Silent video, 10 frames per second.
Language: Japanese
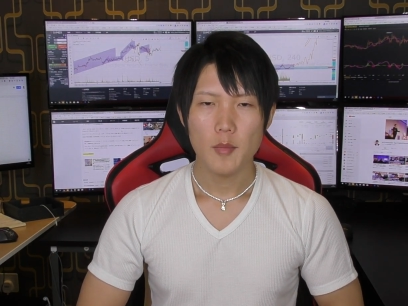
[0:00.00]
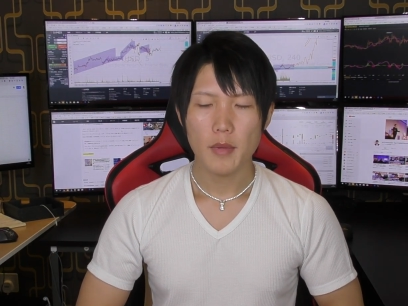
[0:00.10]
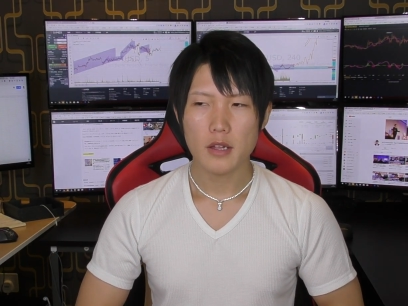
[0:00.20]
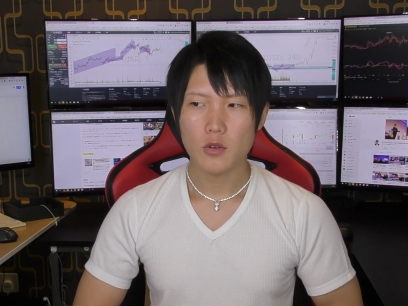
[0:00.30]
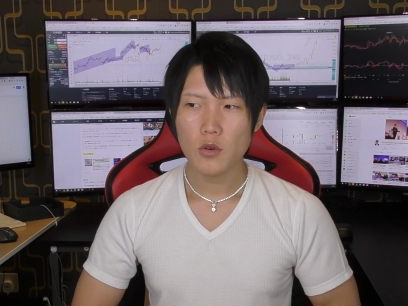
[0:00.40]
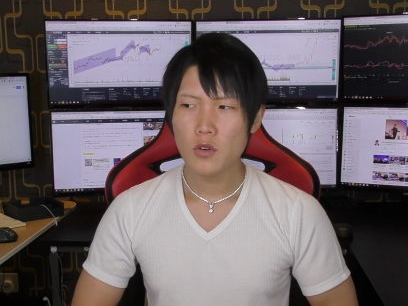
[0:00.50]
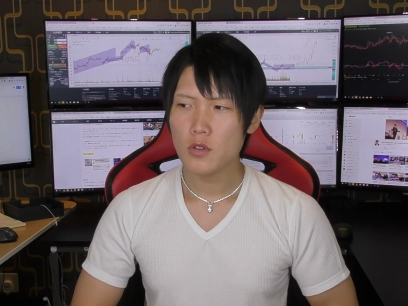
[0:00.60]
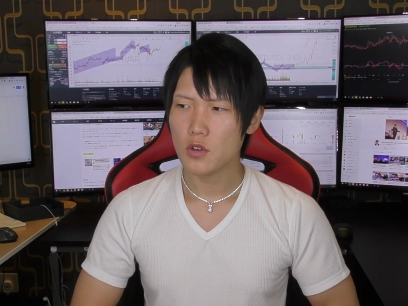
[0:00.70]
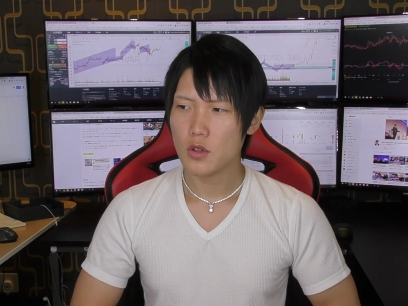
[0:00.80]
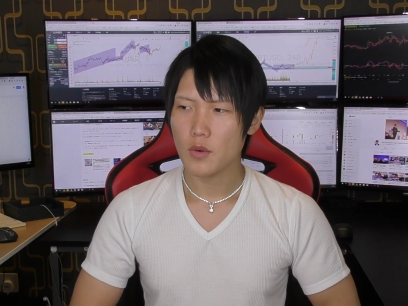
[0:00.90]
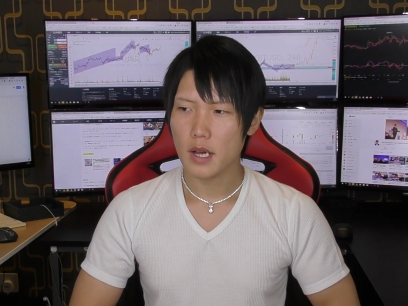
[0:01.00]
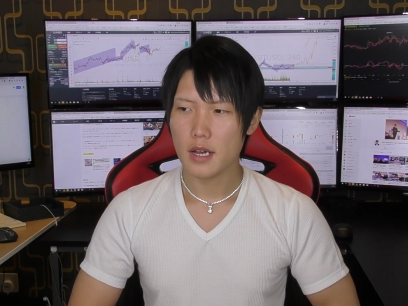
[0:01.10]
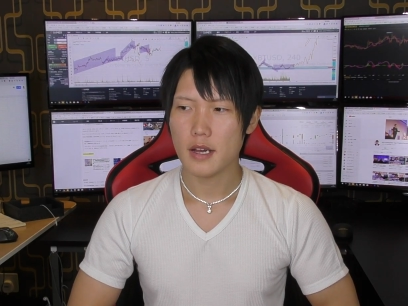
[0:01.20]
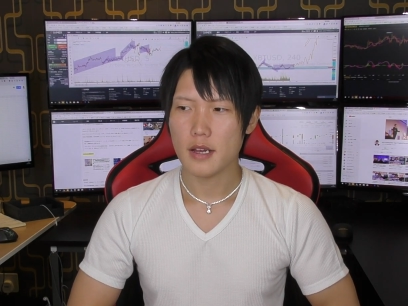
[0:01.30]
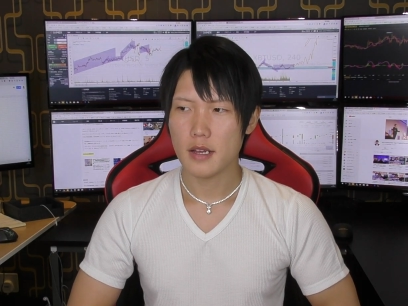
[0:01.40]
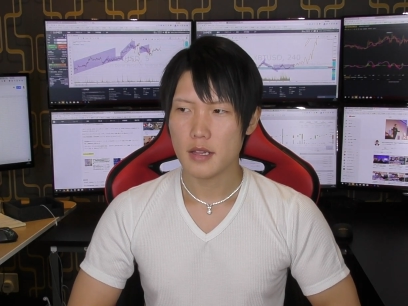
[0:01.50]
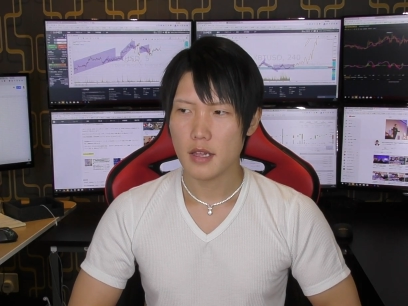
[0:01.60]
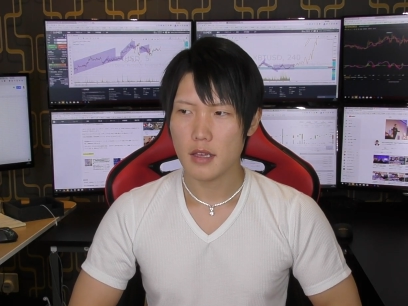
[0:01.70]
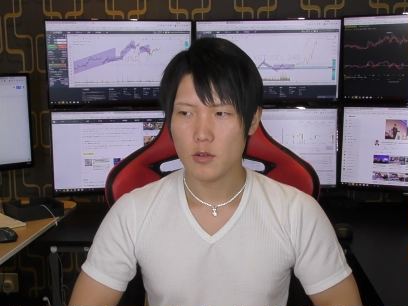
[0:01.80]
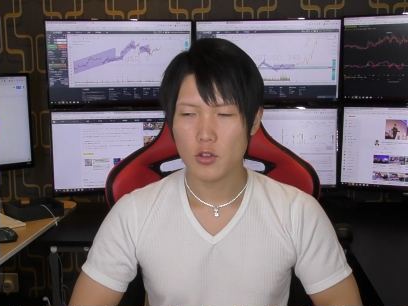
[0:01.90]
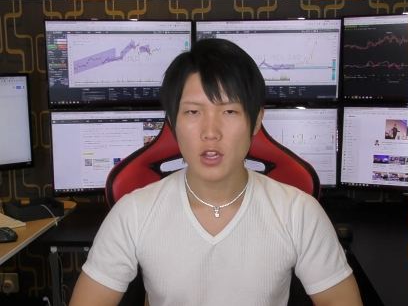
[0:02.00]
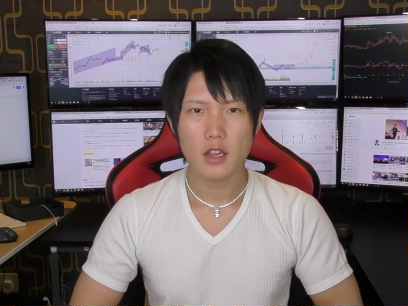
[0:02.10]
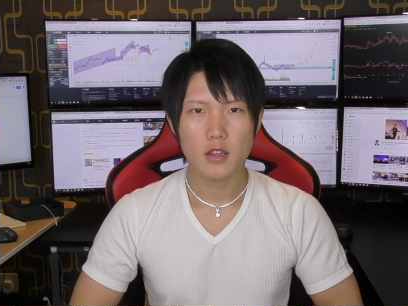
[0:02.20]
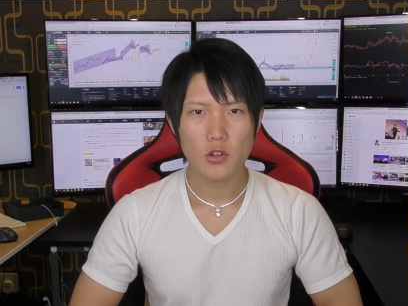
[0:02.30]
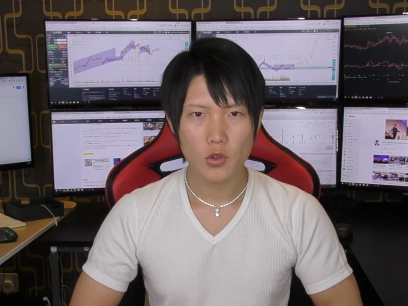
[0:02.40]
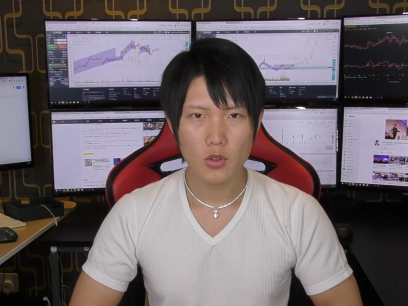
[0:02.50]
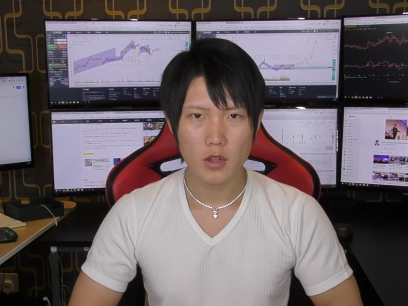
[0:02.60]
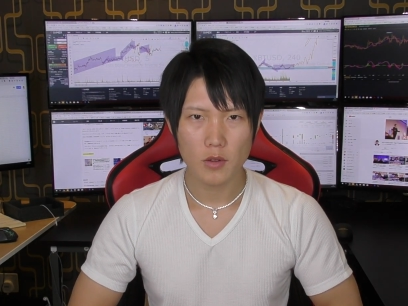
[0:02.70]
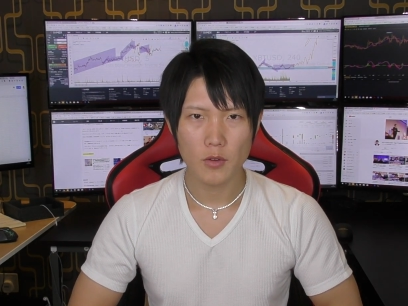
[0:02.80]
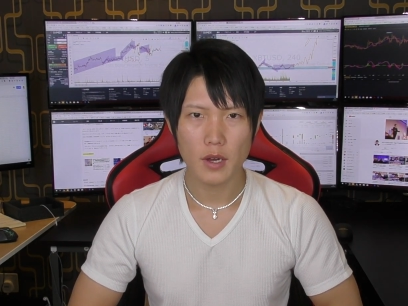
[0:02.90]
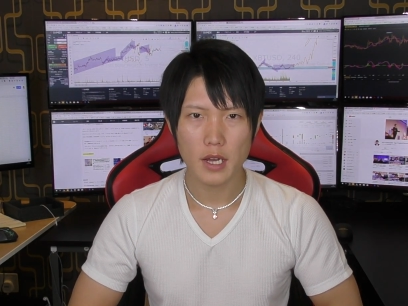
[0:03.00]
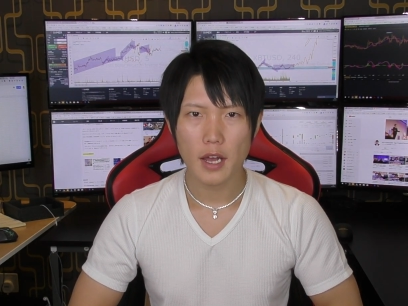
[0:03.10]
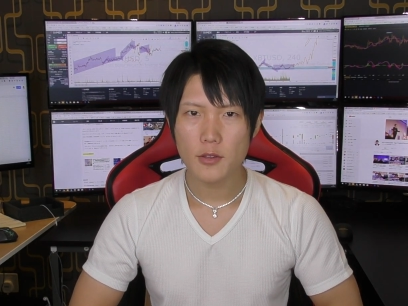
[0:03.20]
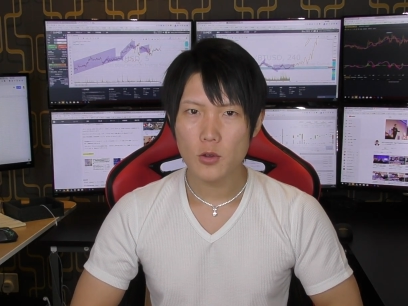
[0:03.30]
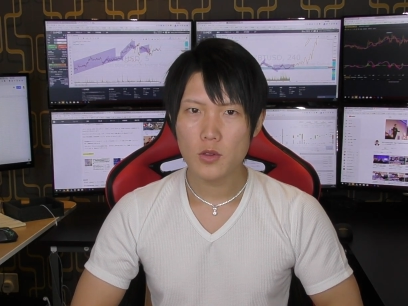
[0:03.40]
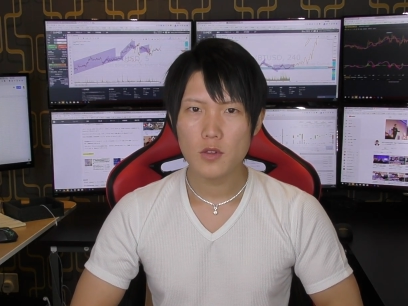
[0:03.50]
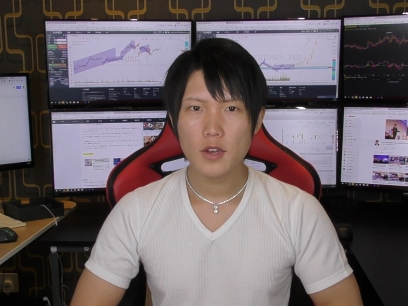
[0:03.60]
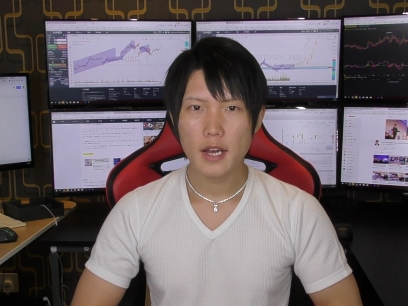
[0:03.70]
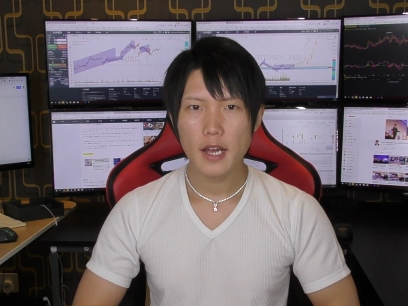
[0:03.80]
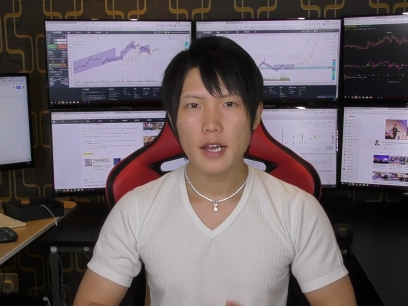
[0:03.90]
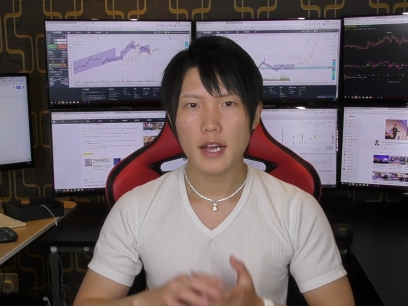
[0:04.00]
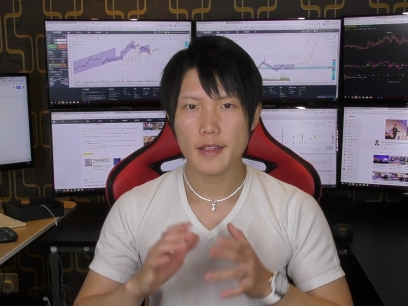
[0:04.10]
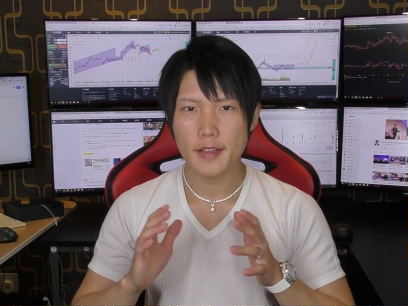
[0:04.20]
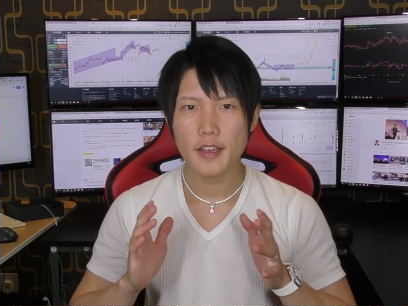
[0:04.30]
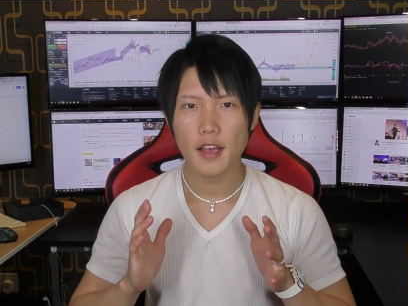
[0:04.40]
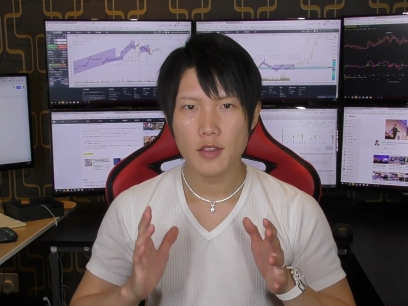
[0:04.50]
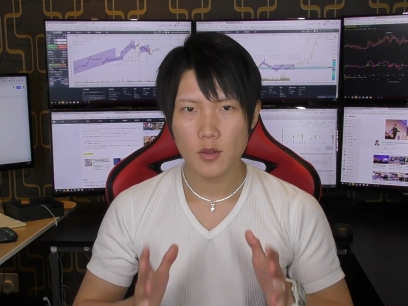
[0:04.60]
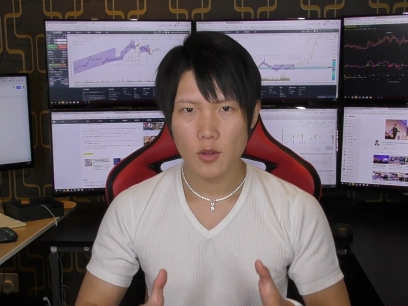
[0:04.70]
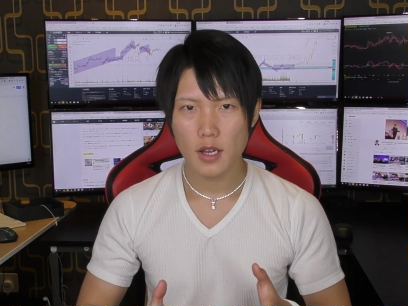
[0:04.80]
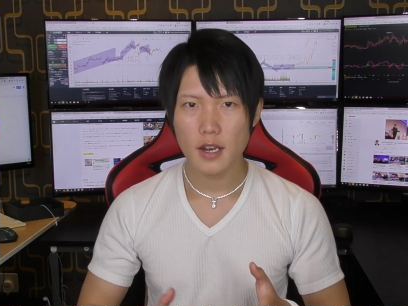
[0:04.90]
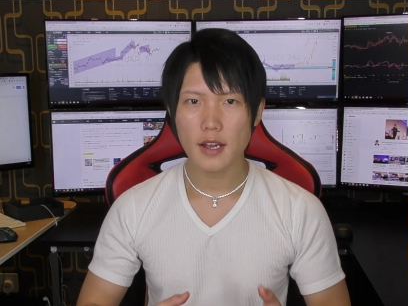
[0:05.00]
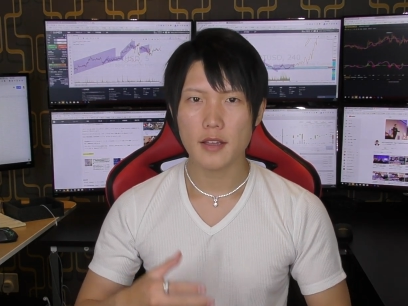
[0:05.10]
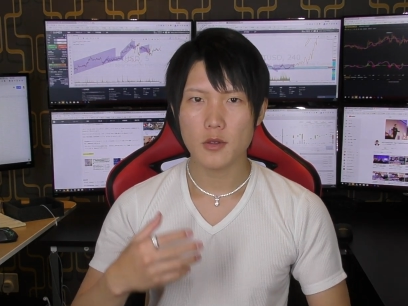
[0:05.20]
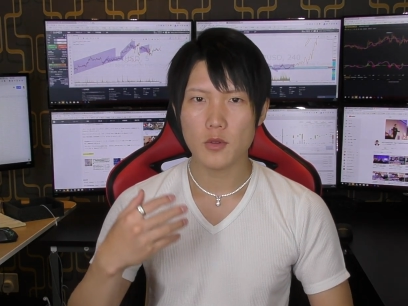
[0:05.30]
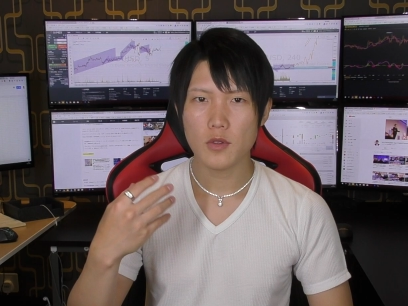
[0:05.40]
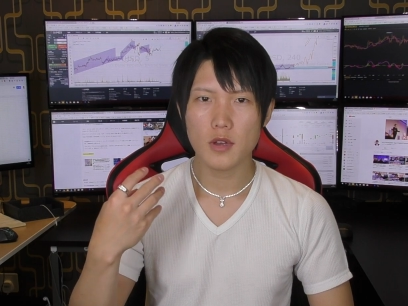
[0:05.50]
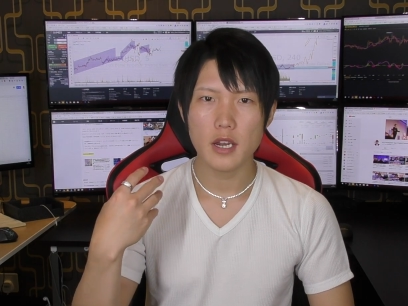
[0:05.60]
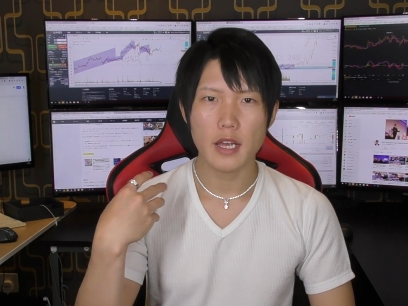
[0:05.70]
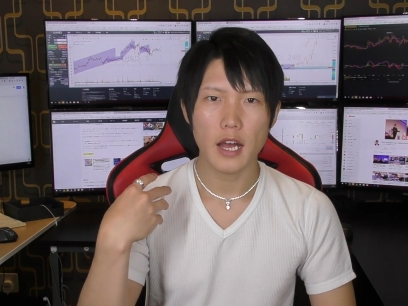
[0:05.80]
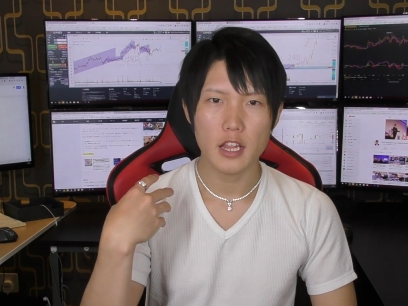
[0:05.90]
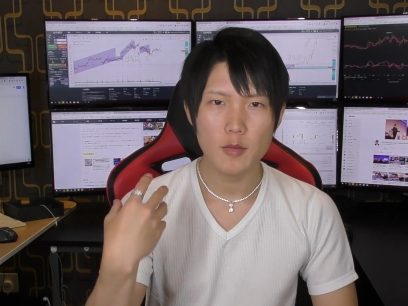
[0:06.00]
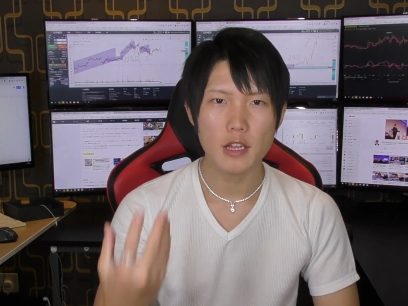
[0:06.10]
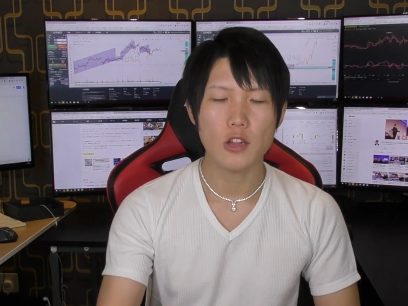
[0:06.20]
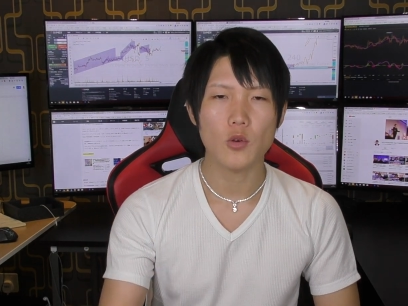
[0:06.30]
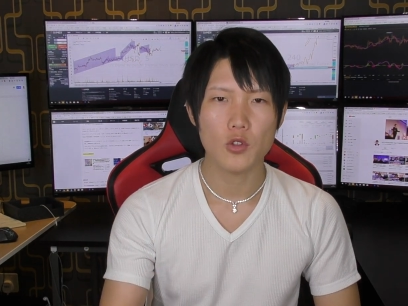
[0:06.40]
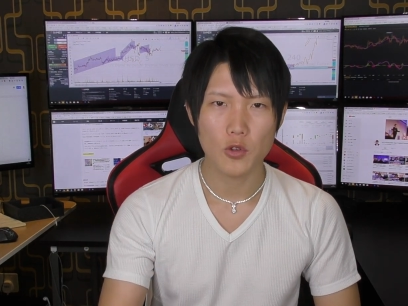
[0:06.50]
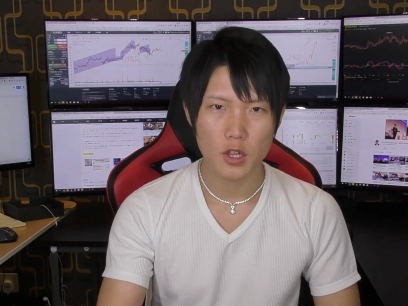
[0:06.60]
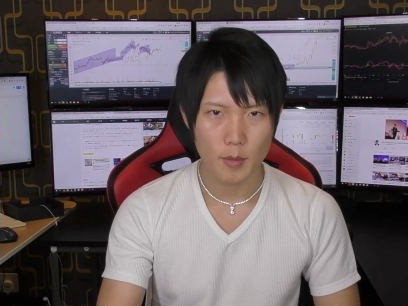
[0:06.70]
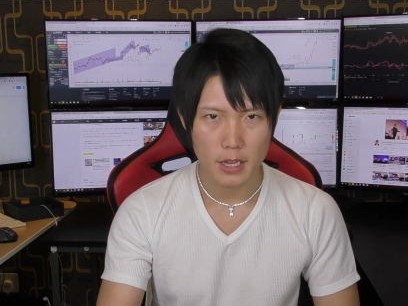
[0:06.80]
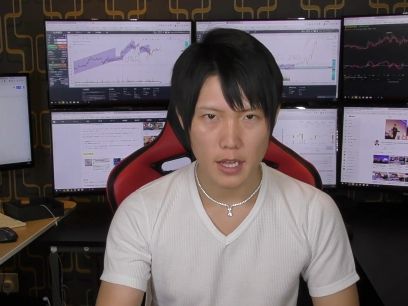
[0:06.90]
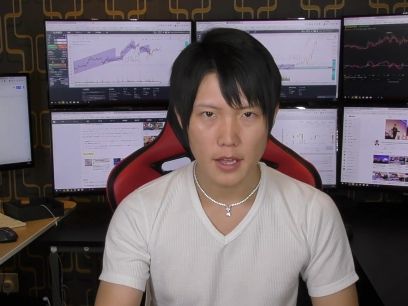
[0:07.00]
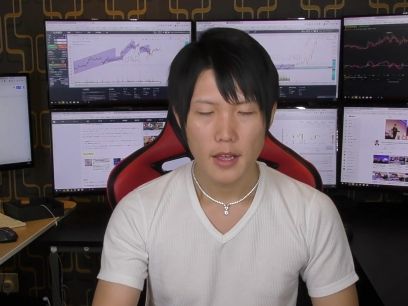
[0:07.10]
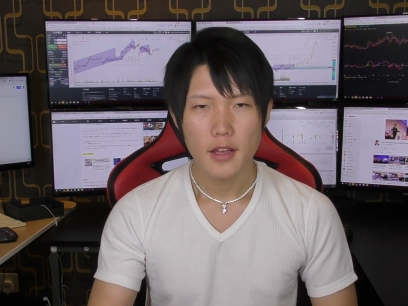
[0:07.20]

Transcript: 多くの人はで失ってる人っていうのは、仮想通貨が稼ぎやすそうだから仮想通貨に初めて投資をしてみた、